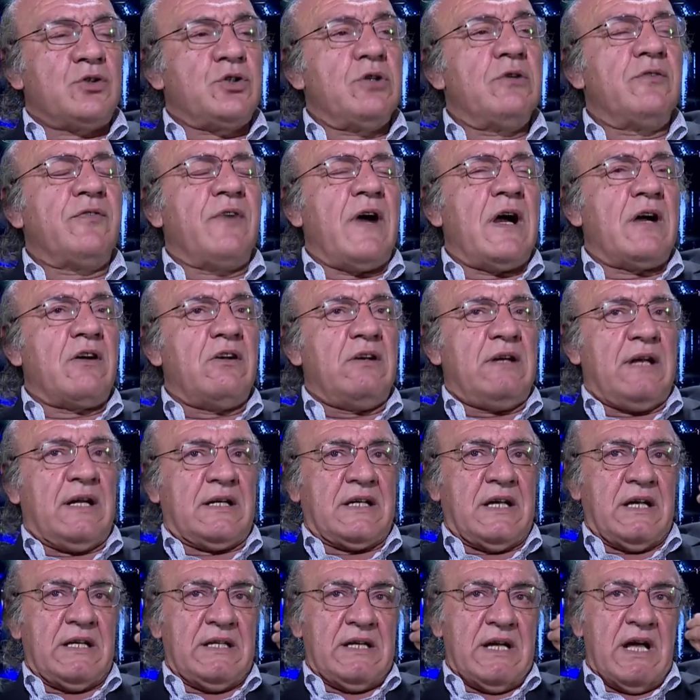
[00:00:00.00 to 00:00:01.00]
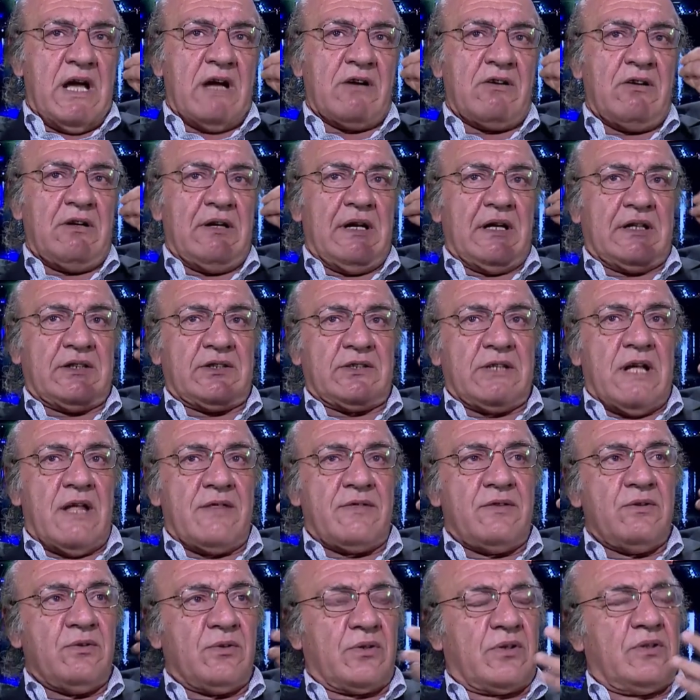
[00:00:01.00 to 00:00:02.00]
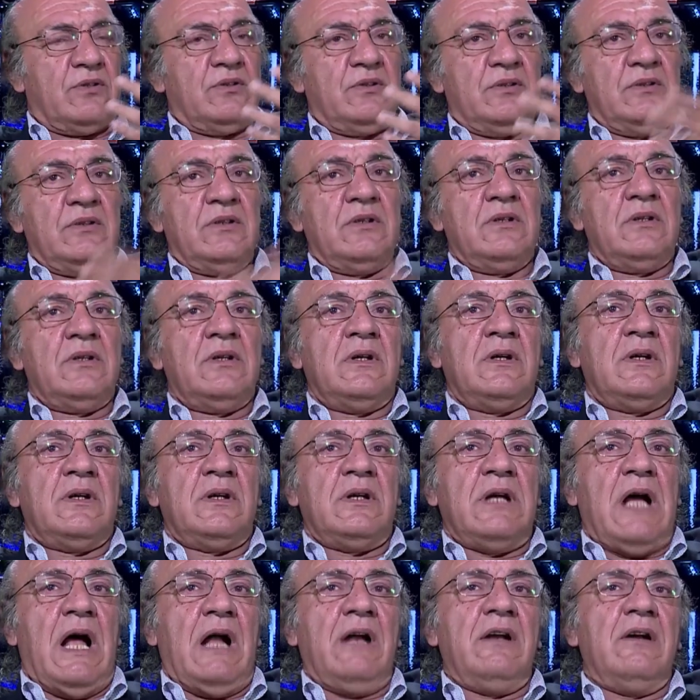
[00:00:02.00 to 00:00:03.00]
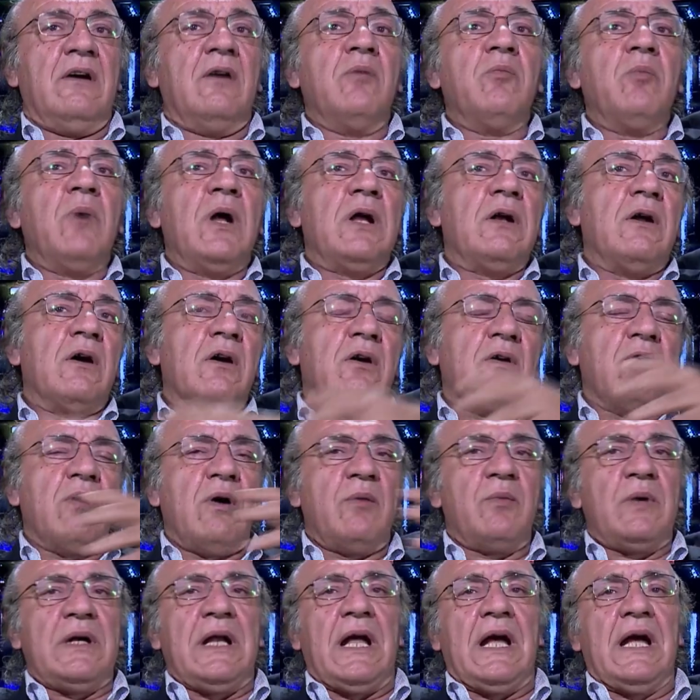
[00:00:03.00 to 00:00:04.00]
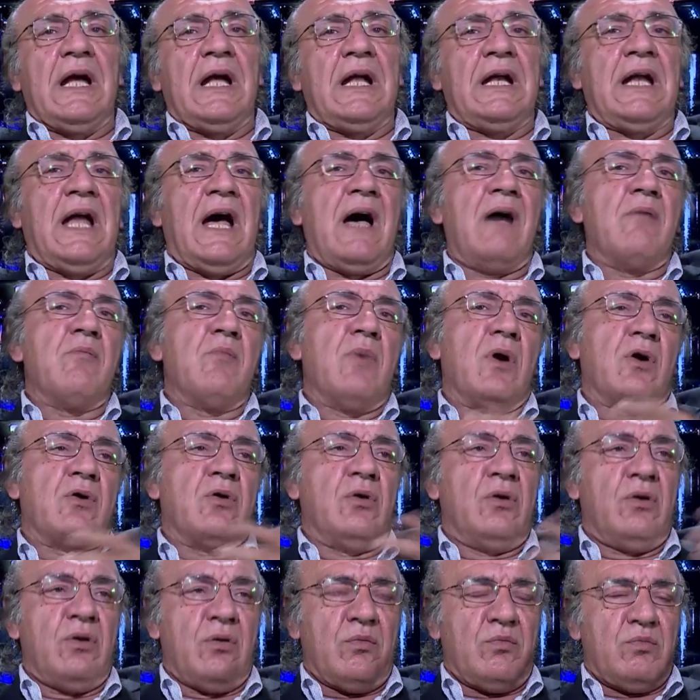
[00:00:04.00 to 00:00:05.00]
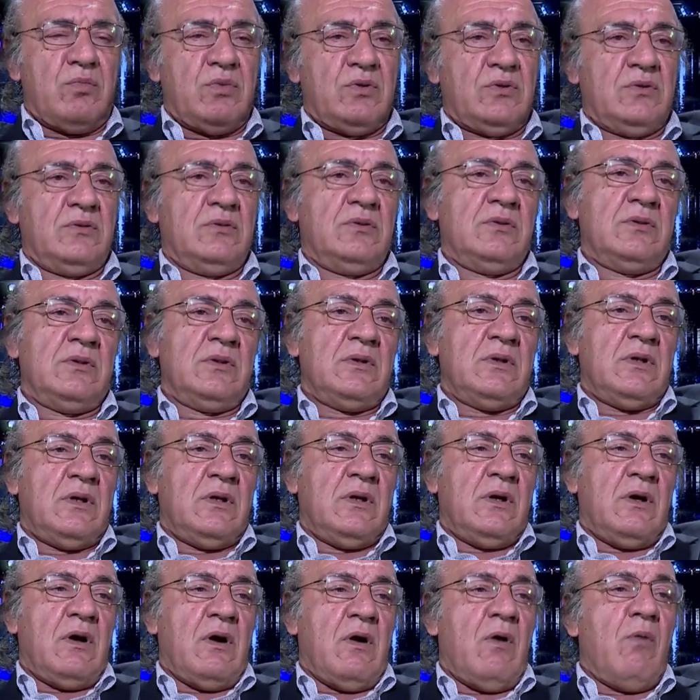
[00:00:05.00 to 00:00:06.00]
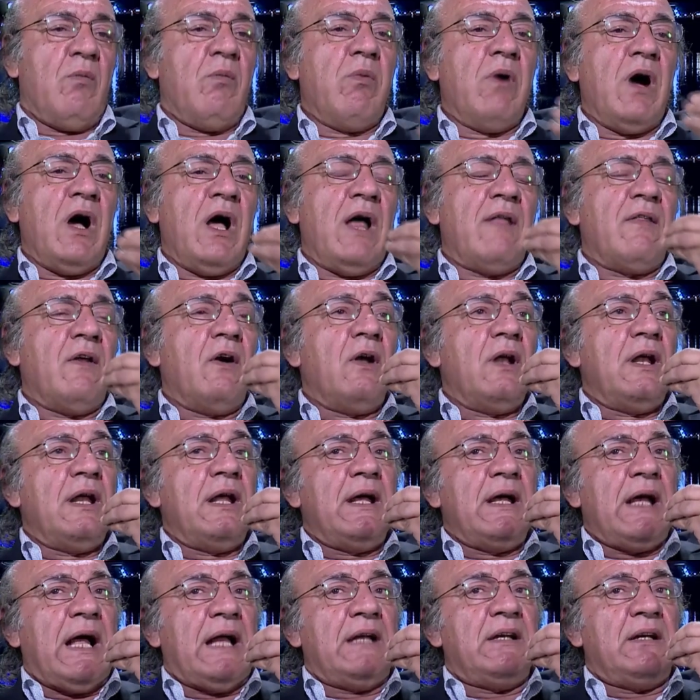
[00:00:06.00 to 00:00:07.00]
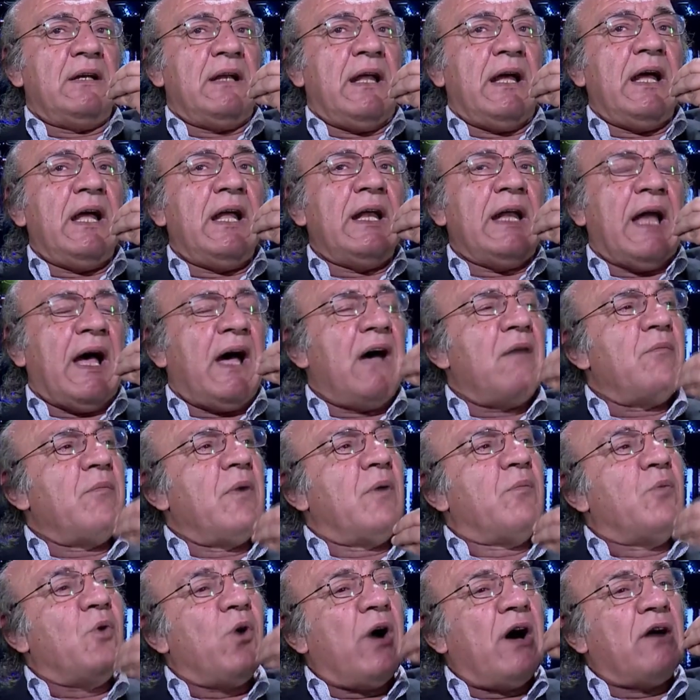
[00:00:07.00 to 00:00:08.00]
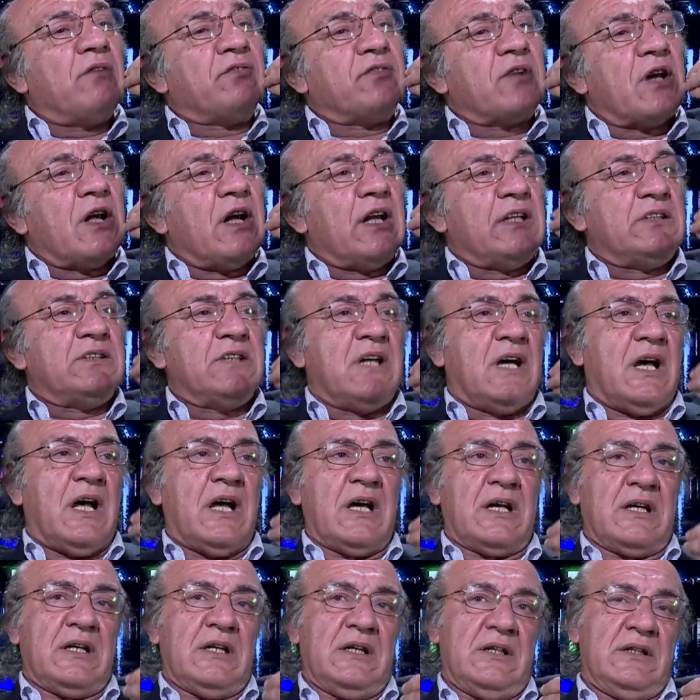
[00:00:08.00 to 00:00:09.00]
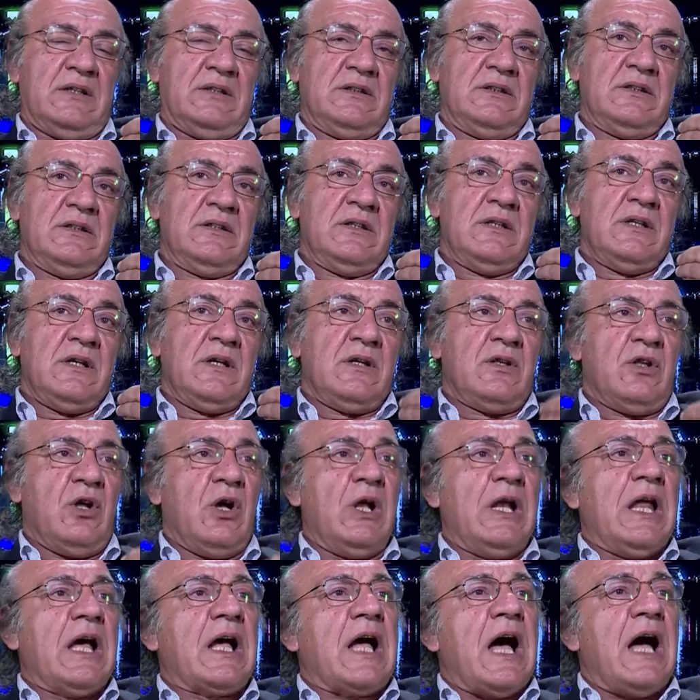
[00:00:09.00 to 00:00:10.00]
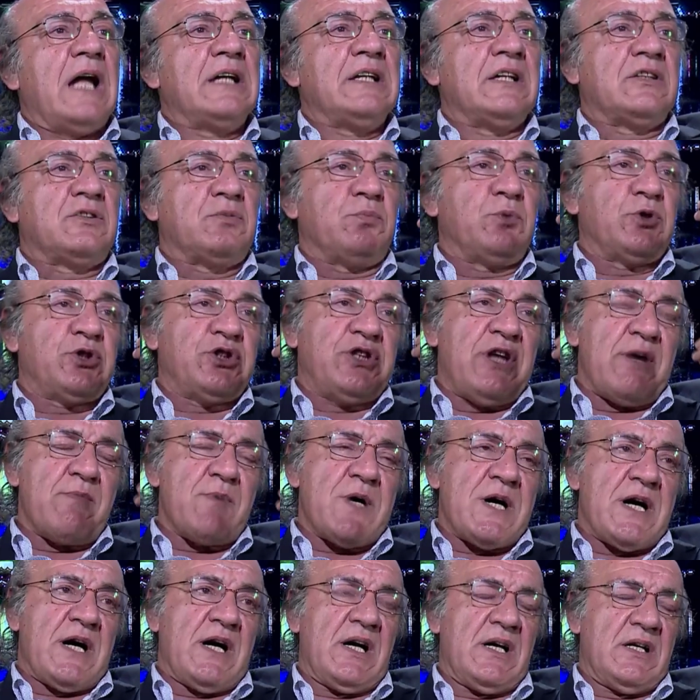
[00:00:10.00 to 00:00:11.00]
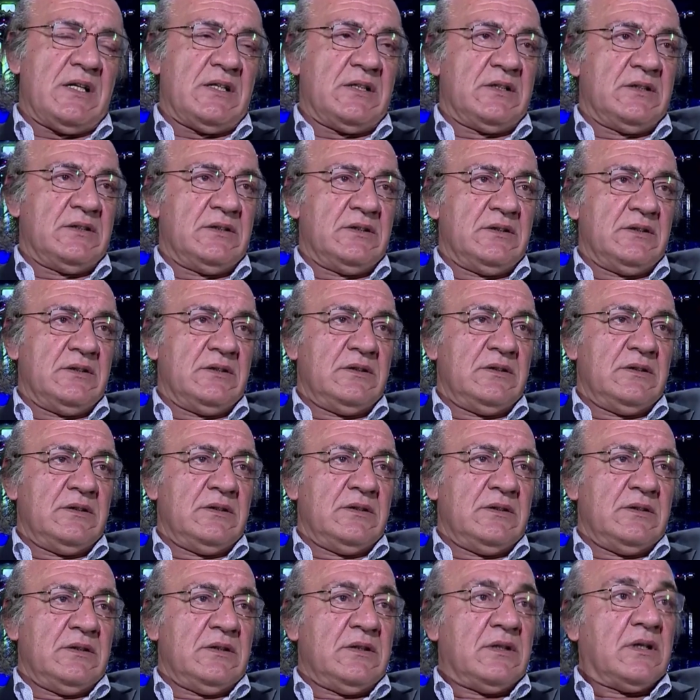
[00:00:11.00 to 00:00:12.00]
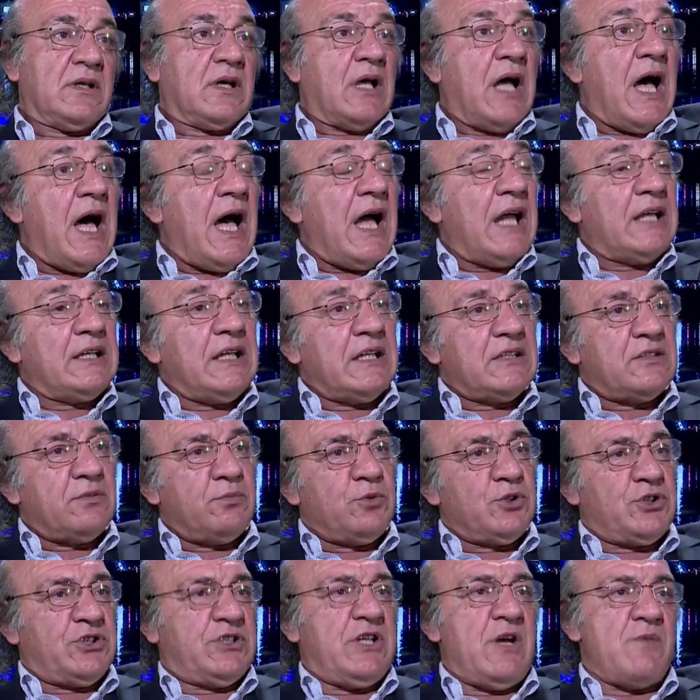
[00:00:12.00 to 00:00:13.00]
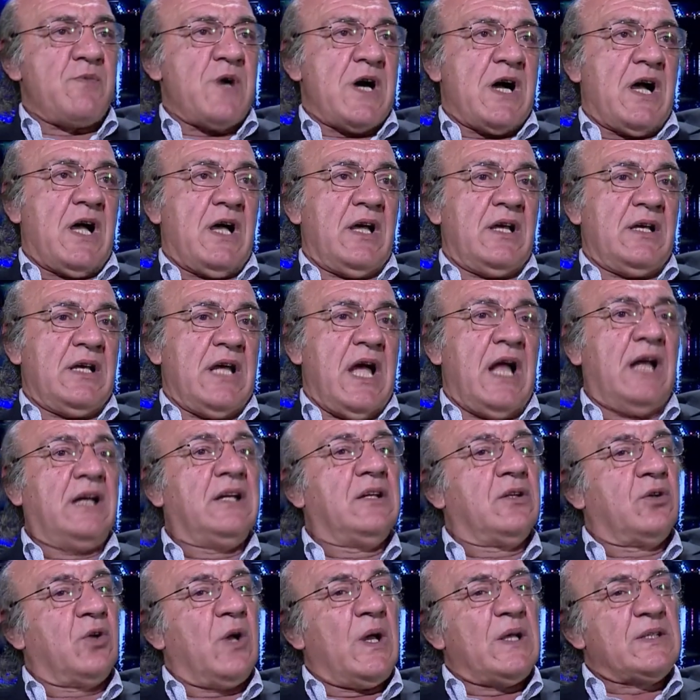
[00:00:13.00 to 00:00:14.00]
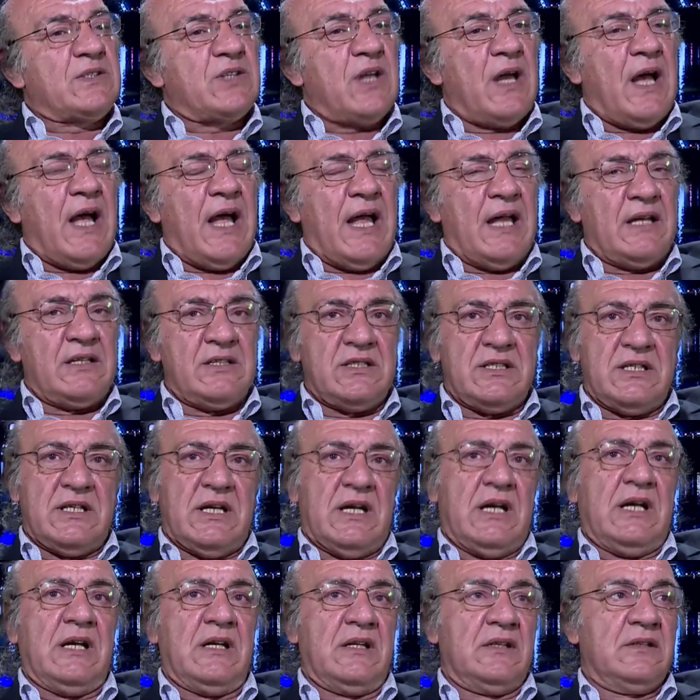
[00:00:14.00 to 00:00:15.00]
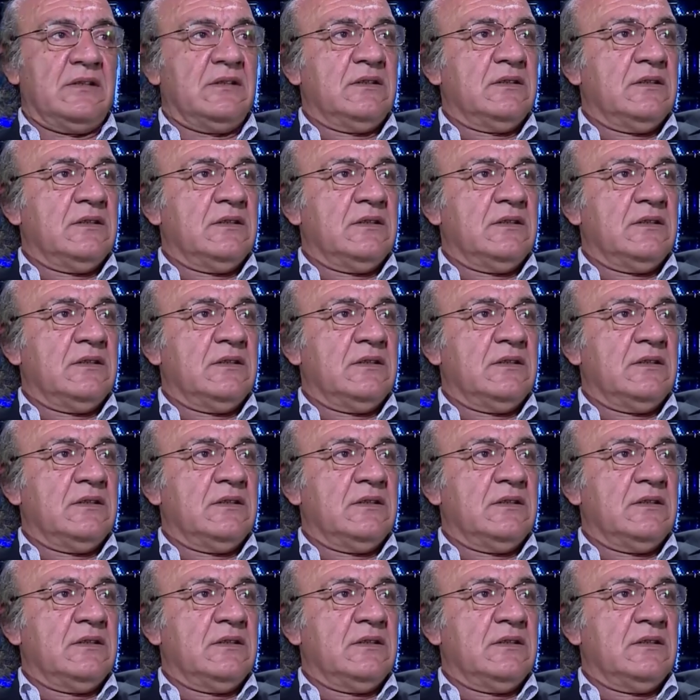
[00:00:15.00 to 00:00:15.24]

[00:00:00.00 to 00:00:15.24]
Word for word: شوف اقول لك خلي اقول لك استاذ نور اي يعني هم الاخوه بالهيئه العامه كلهم هم هذول يعني الهيئه العامه مو افراد يا اخي ذولا قاده مجتمع نعم قاده مجتمع يعني رؤساء انديه